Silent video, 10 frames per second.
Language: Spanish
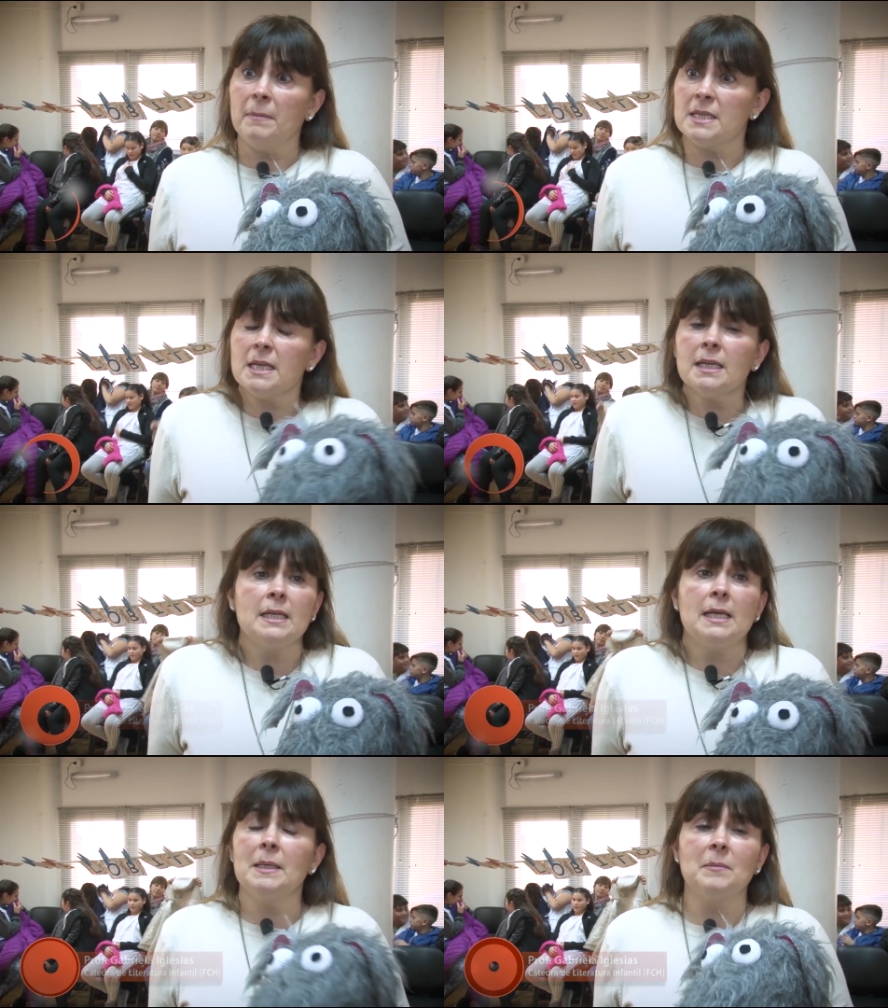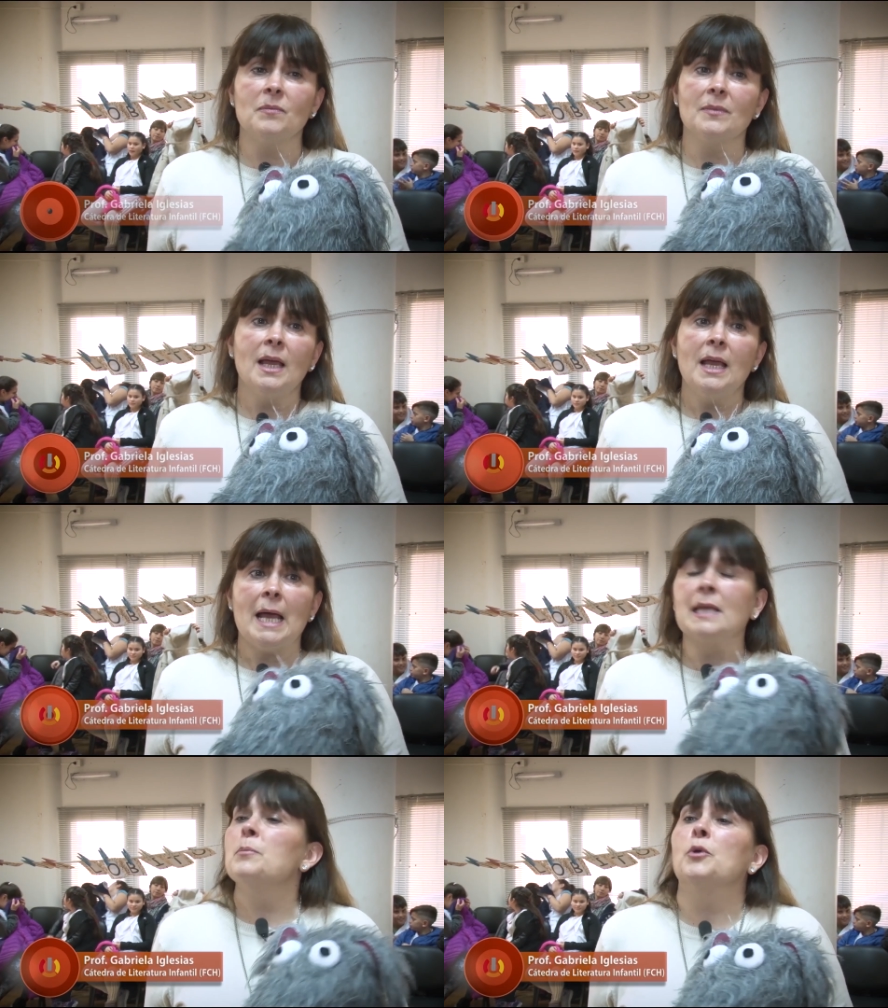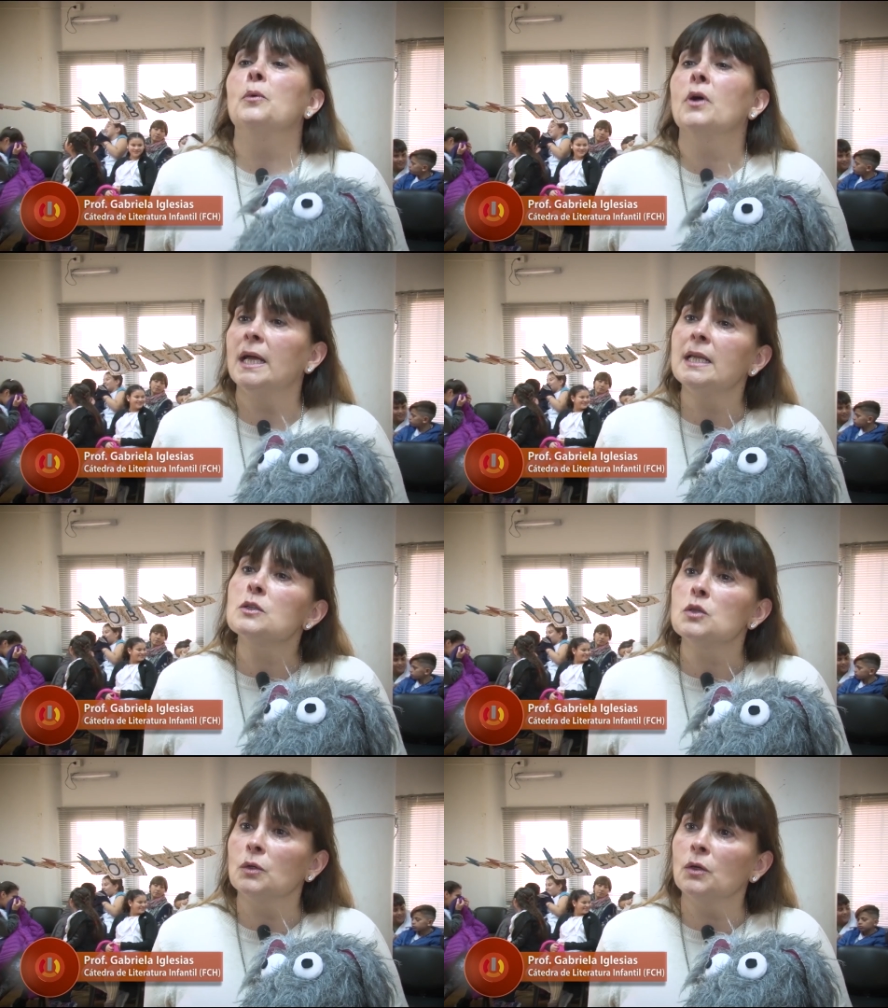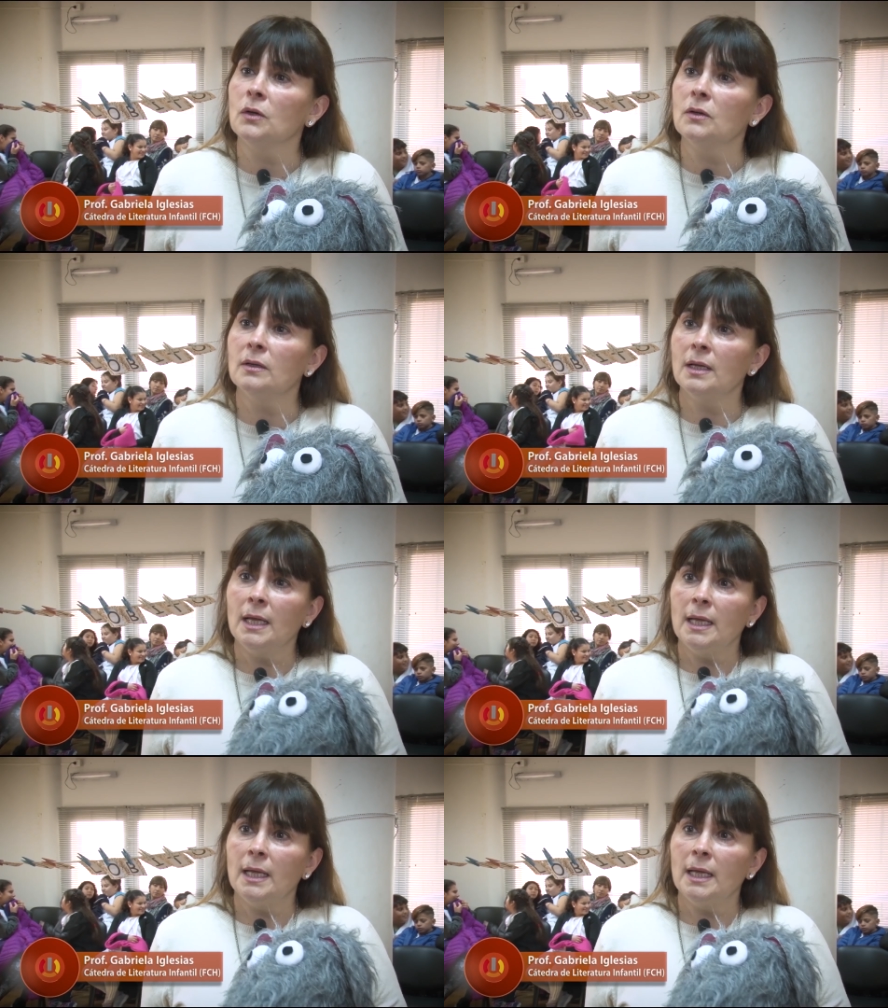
pasa que hay que provocar eso, ¿no?